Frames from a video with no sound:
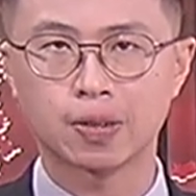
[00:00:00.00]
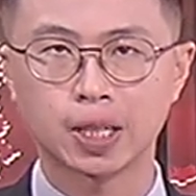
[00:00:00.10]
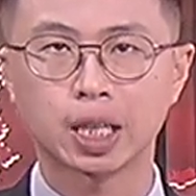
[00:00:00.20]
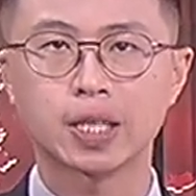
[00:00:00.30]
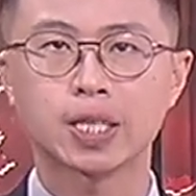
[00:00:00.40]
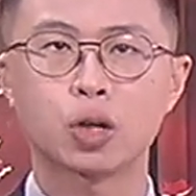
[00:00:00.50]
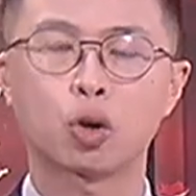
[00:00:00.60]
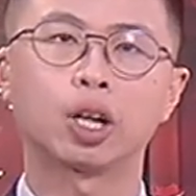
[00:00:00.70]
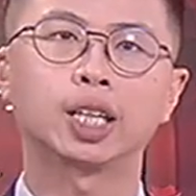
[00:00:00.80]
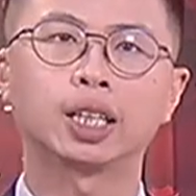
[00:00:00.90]
今年接
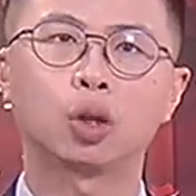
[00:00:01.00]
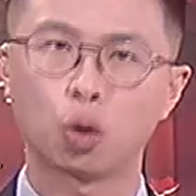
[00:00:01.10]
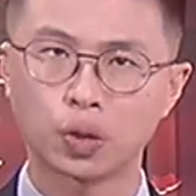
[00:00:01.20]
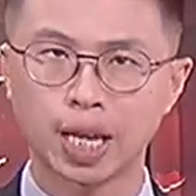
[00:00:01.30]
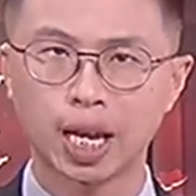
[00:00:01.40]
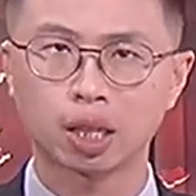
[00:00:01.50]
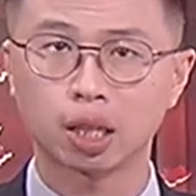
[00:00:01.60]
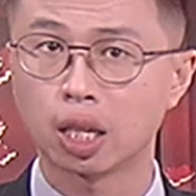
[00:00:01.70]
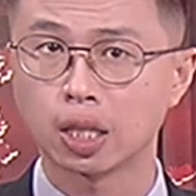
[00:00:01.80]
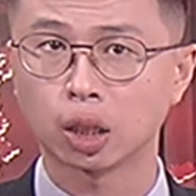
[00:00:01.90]
踵而来的洪灾
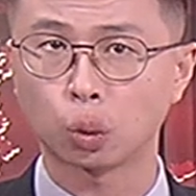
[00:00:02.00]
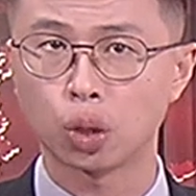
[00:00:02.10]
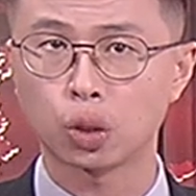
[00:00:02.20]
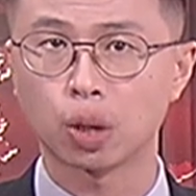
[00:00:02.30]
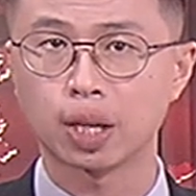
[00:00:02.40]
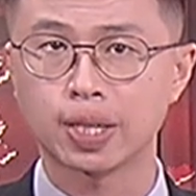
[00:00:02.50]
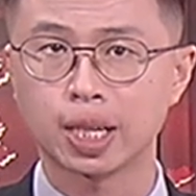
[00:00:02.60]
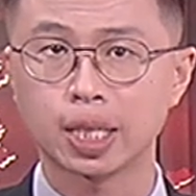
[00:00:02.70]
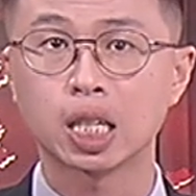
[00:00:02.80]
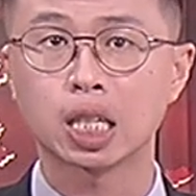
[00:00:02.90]
已经夺走了
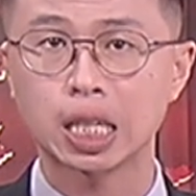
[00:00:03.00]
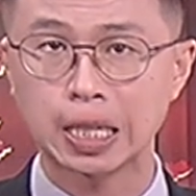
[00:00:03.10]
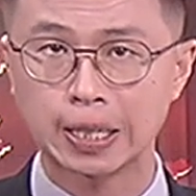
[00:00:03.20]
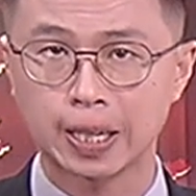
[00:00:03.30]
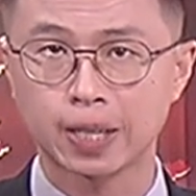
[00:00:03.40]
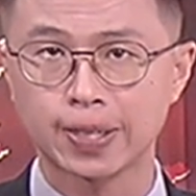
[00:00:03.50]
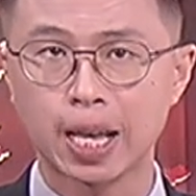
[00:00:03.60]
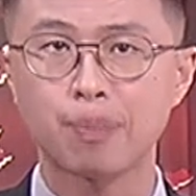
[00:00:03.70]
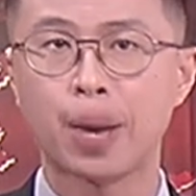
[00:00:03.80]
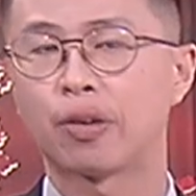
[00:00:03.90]
将近一千
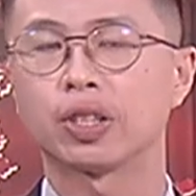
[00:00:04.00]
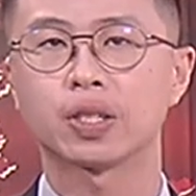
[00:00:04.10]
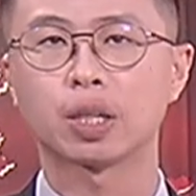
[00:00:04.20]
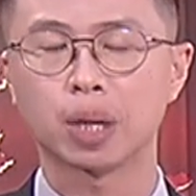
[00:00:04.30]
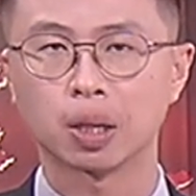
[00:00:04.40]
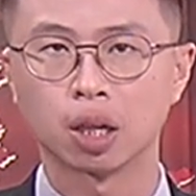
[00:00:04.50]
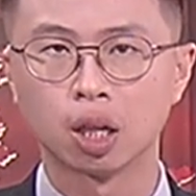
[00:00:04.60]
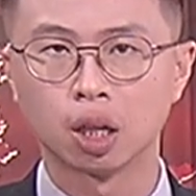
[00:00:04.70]
三百人的性命。